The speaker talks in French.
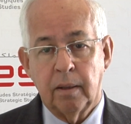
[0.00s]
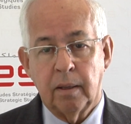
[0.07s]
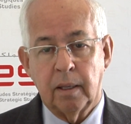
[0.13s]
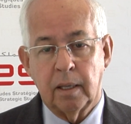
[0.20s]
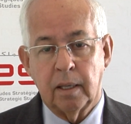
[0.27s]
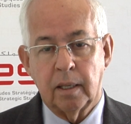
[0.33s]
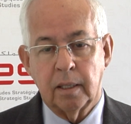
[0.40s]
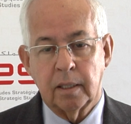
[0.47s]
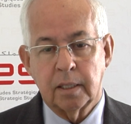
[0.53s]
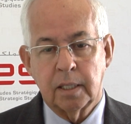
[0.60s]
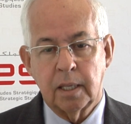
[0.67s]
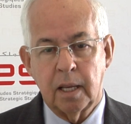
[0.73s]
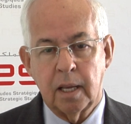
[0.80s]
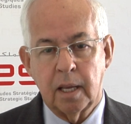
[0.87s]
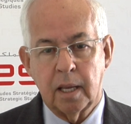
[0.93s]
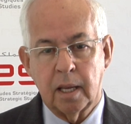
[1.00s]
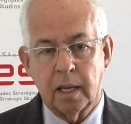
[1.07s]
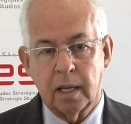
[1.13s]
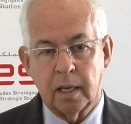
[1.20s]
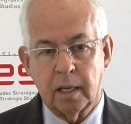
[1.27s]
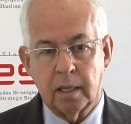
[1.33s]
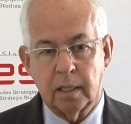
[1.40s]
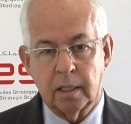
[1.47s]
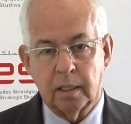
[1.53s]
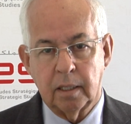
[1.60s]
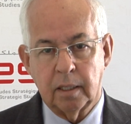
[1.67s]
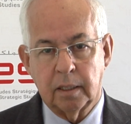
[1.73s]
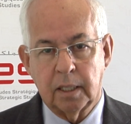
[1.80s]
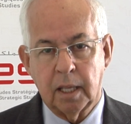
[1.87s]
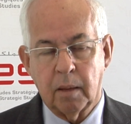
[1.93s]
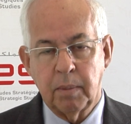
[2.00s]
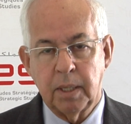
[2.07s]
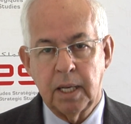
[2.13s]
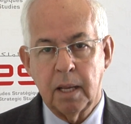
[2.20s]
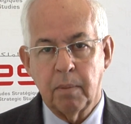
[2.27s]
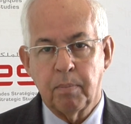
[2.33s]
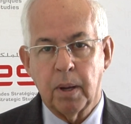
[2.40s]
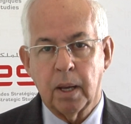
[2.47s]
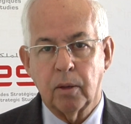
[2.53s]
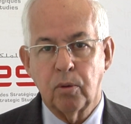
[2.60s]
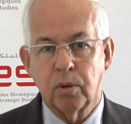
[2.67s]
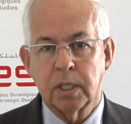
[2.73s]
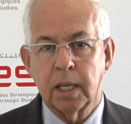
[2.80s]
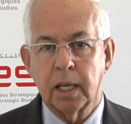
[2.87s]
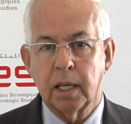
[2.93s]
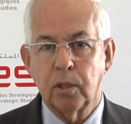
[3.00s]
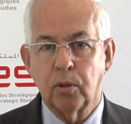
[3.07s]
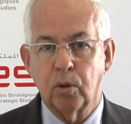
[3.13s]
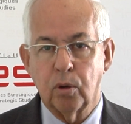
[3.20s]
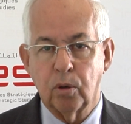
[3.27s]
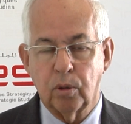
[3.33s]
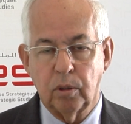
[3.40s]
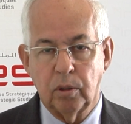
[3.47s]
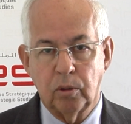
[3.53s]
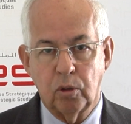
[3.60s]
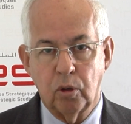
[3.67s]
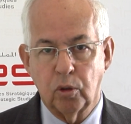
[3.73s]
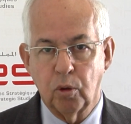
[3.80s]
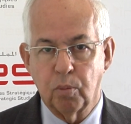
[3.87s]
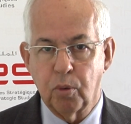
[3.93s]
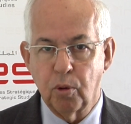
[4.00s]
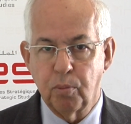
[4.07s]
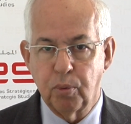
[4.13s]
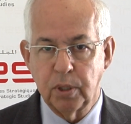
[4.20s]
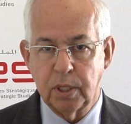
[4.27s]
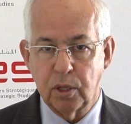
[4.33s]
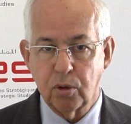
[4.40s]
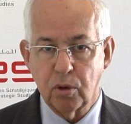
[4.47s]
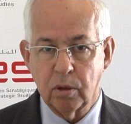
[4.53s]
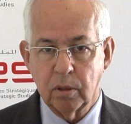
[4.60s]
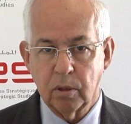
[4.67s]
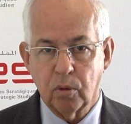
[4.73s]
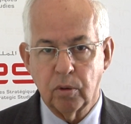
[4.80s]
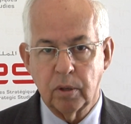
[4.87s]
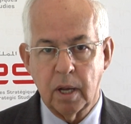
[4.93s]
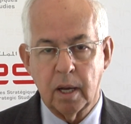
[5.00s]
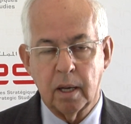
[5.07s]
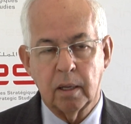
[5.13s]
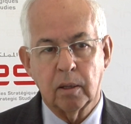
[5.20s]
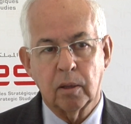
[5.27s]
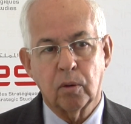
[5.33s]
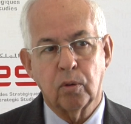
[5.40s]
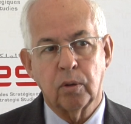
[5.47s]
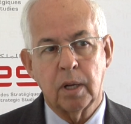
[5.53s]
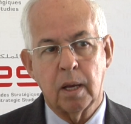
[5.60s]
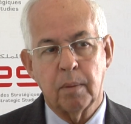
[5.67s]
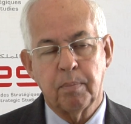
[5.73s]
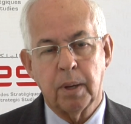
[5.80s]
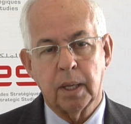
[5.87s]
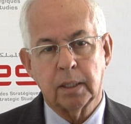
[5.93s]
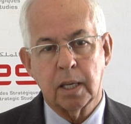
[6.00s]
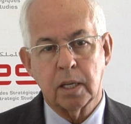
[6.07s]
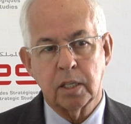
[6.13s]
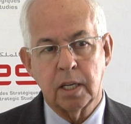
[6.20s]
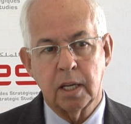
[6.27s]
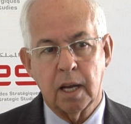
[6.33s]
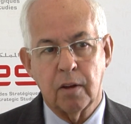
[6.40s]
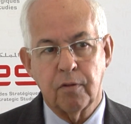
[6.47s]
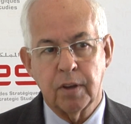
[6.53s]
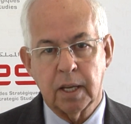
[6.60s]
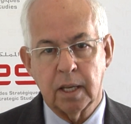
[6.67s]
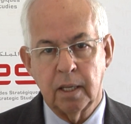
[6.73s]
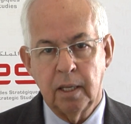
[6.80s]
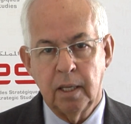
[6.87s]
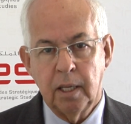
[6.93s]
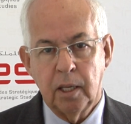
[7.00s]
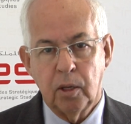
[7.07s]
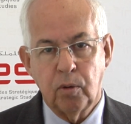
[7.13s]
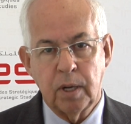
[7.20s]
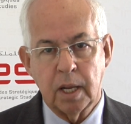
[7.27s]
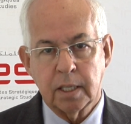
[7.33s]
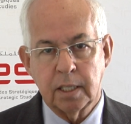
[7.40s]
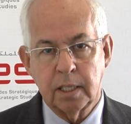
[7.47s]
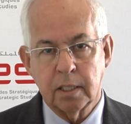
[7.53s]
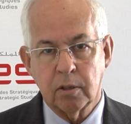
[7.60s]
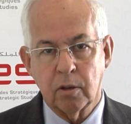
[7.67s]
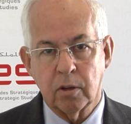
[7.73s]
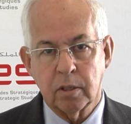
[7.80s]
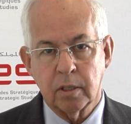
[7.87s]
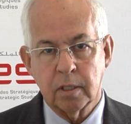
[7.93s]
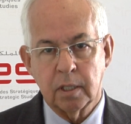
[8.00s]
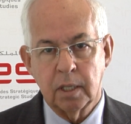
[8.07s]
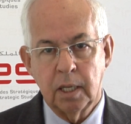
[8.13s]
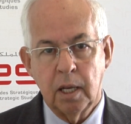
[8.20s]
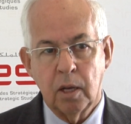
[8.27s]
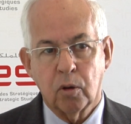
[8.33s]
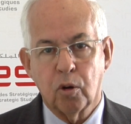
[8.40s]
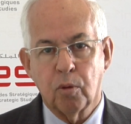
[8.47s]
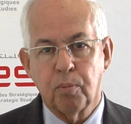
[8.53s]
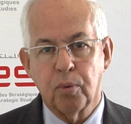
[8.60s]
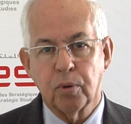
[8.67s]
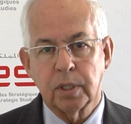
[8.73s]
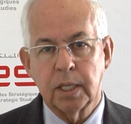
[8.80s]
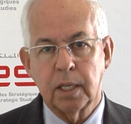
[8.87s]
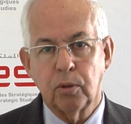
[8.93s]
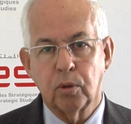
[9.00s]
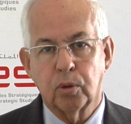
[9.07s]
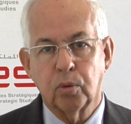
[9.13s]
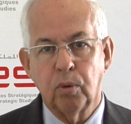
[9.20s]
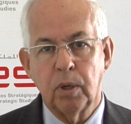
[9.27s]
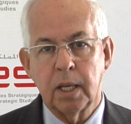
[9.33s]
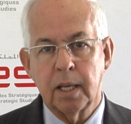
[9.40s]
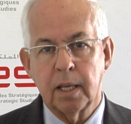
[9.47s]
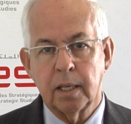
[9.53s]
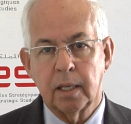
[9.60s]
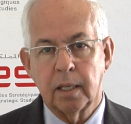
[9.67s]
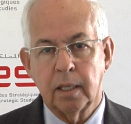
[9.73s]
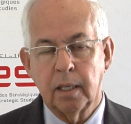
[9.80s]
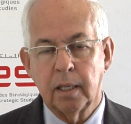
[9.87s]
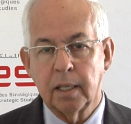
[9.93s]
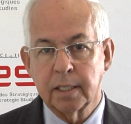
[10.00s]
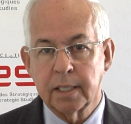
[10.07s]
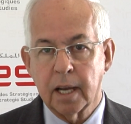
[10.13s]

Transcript: Euh, c'est euh, terminé par une série de, propositions qu'on a, qu'on a partagées avec une assistance composée de tous les